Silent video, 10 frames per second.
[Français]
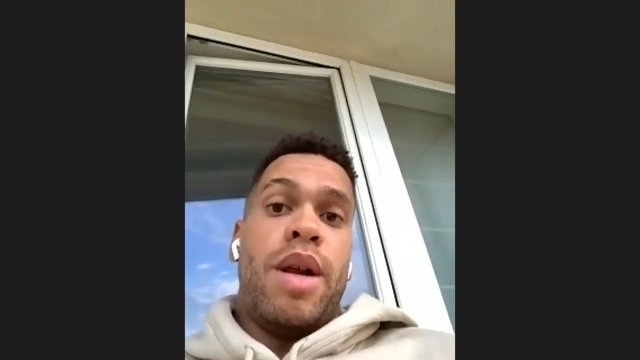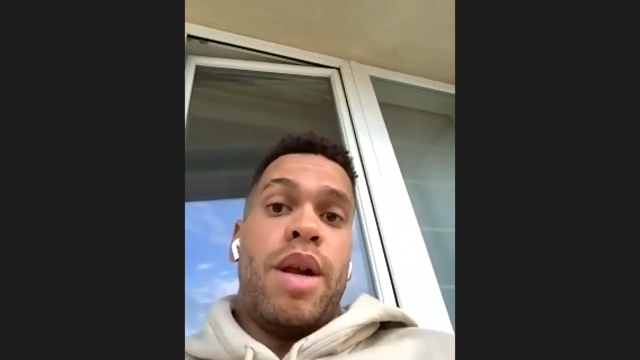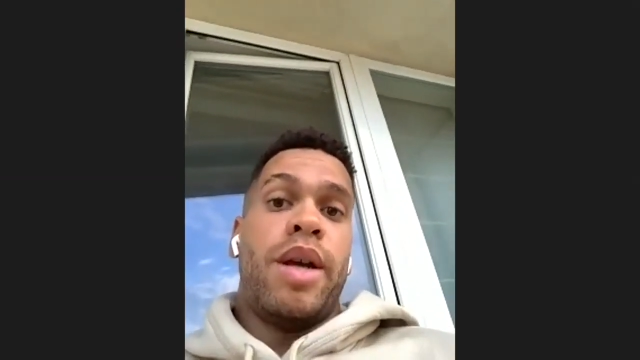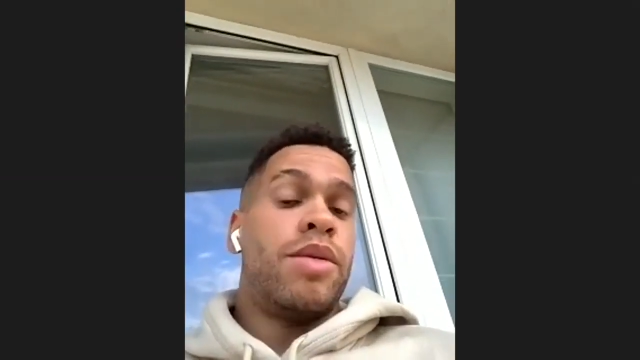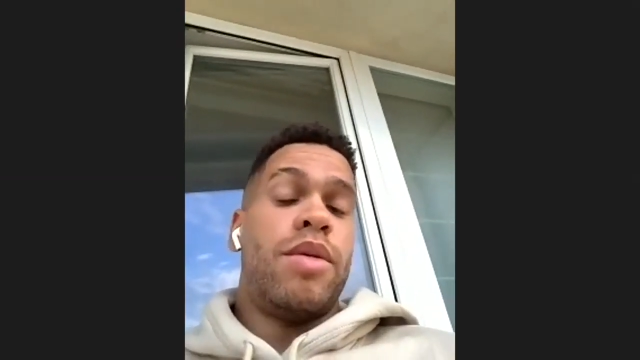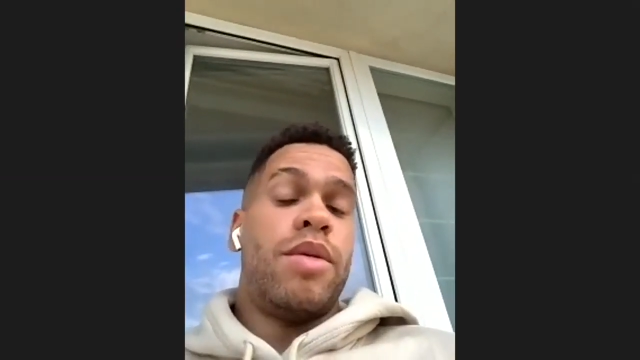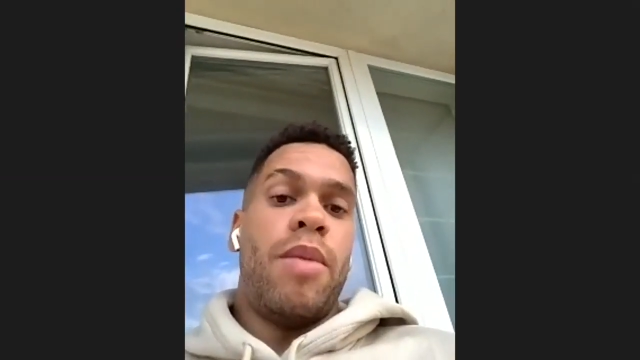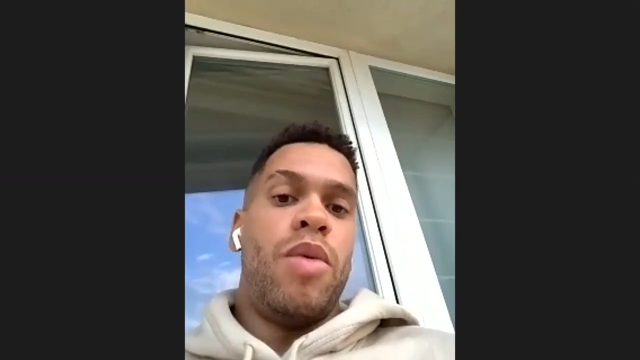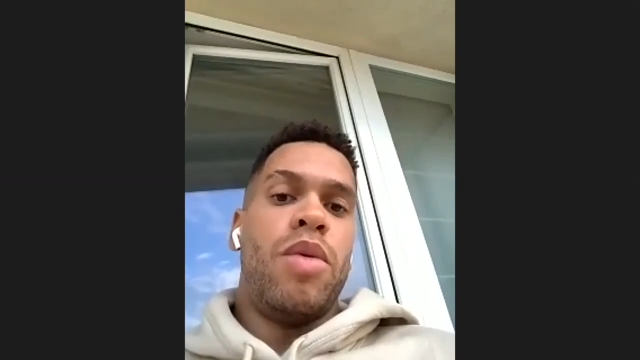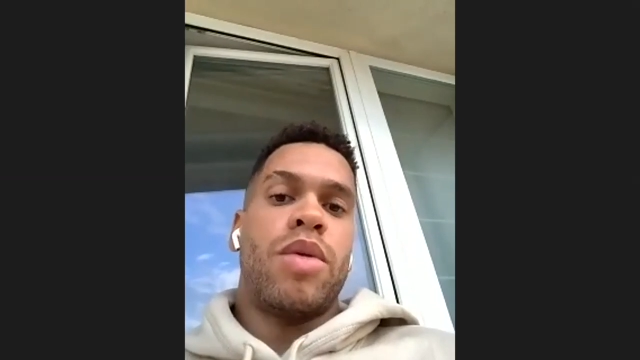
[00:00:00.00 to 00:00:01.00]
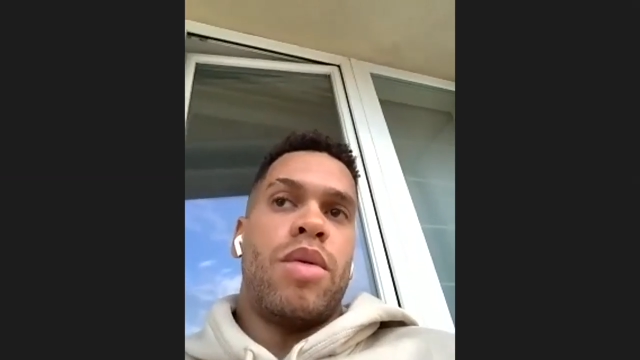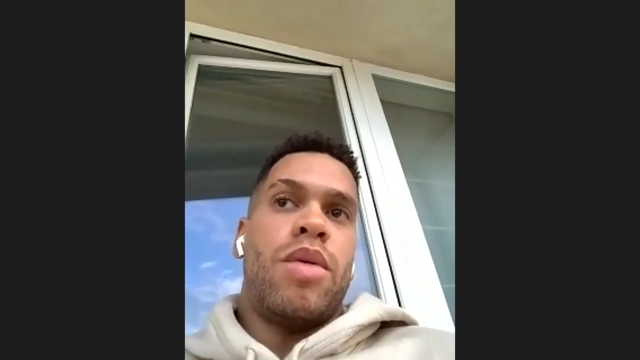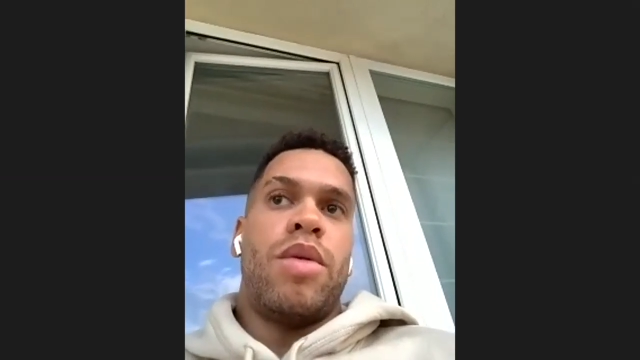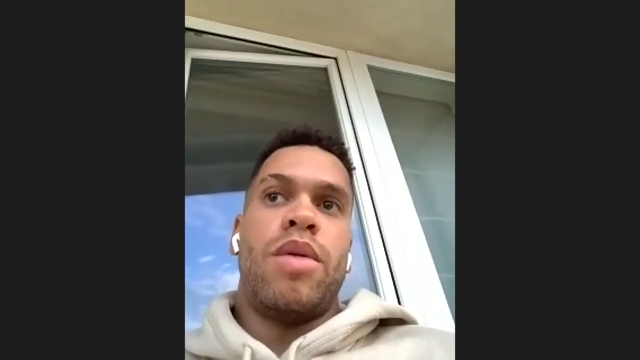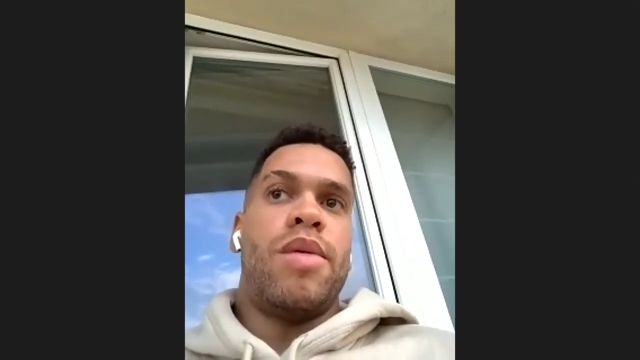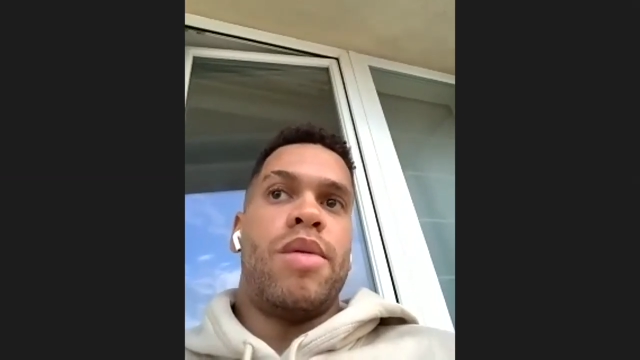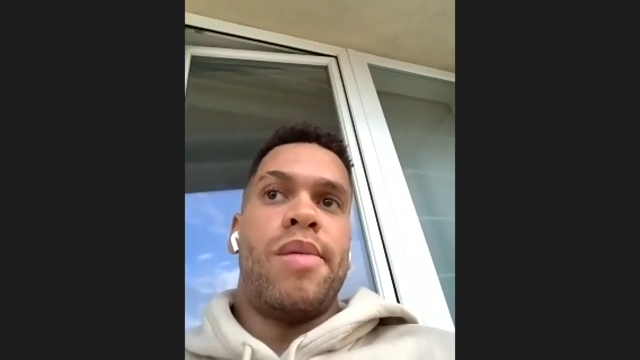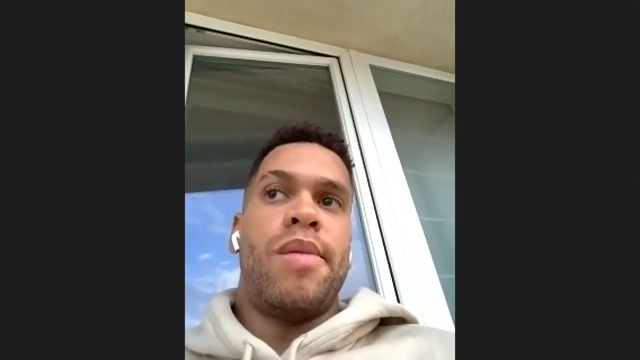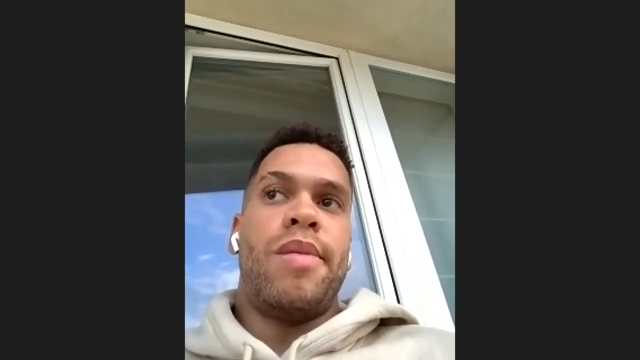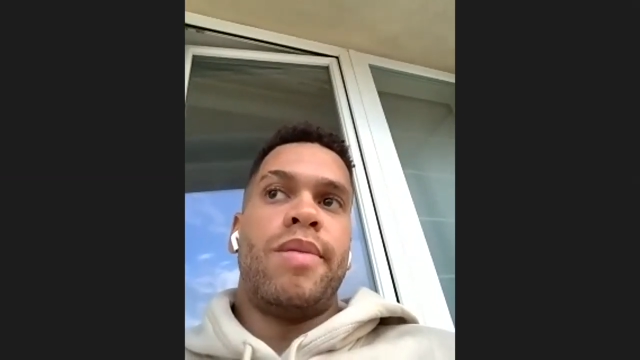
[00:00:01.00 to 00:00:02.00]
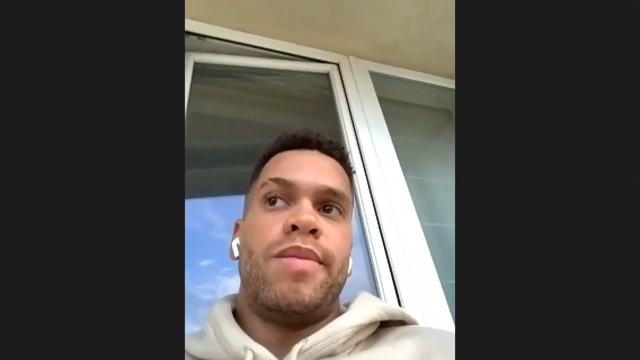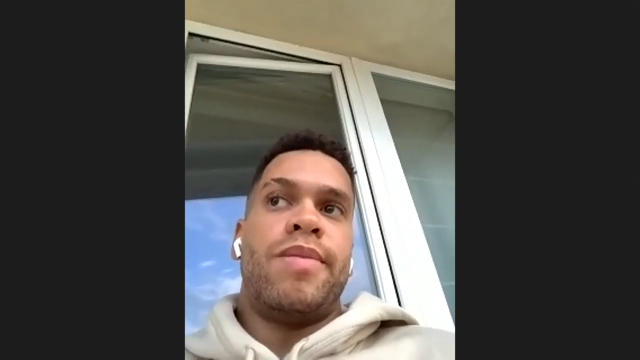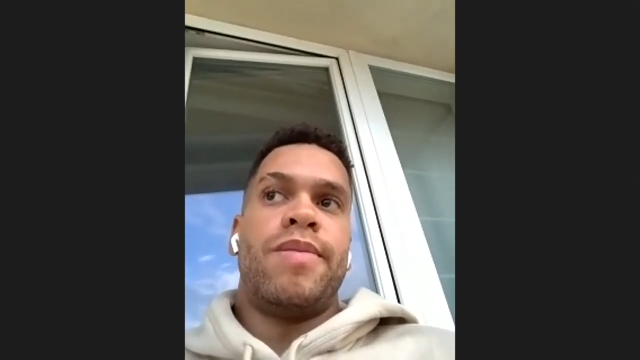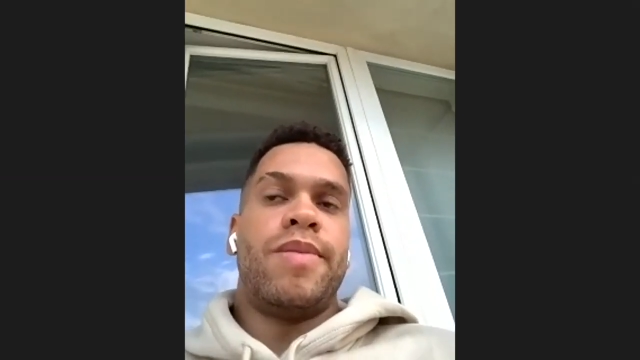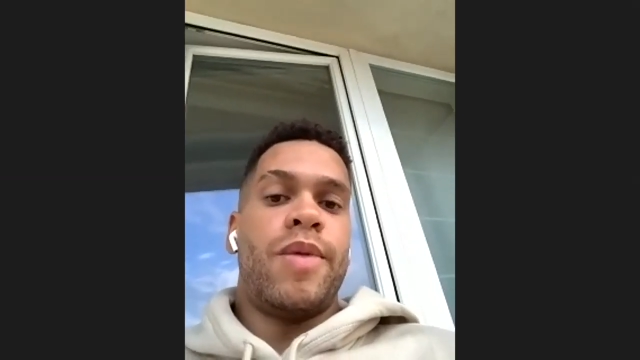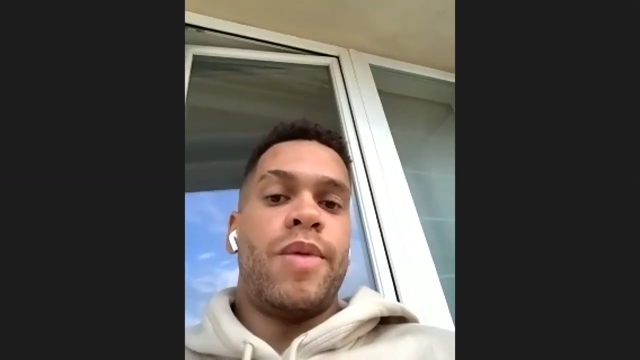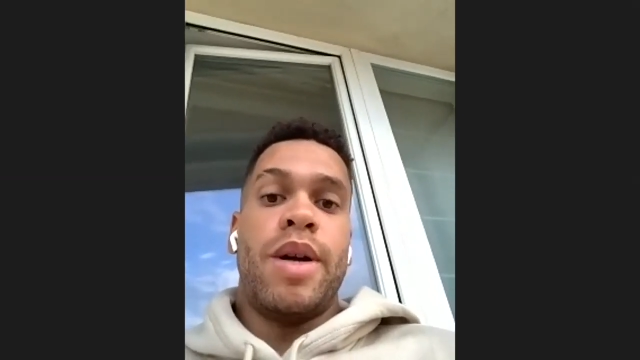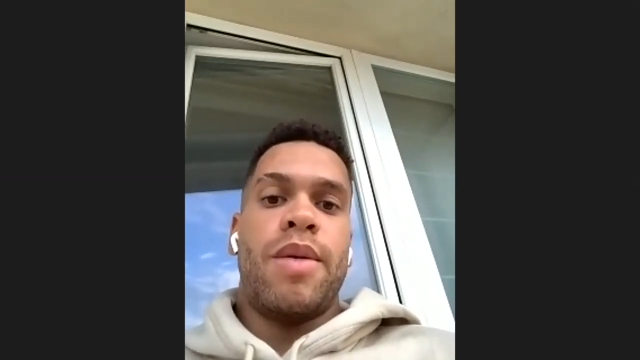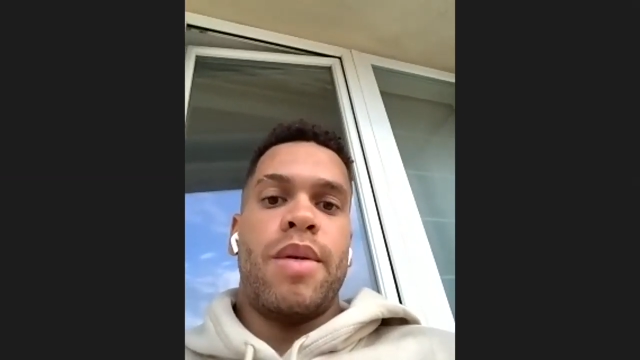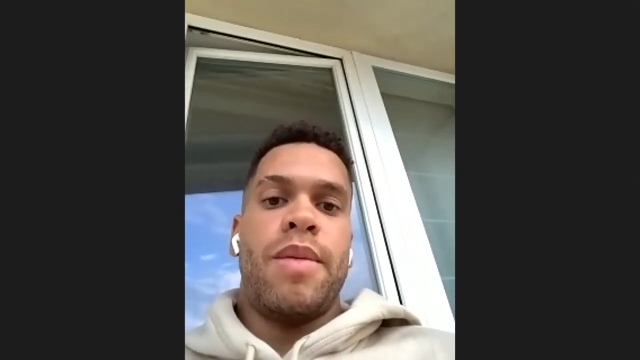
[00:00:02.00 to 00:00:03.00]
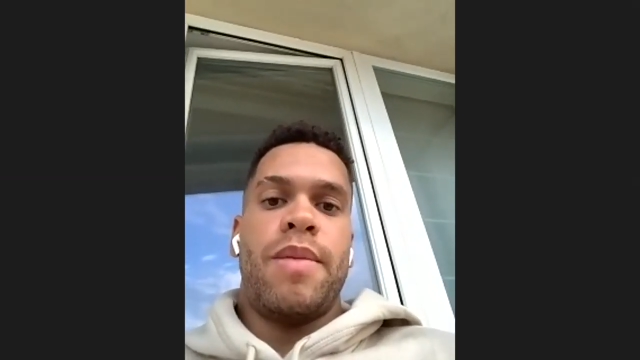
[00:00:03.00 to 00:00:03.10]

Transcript: les résultats le montrent. Hmm. Voilà quoi.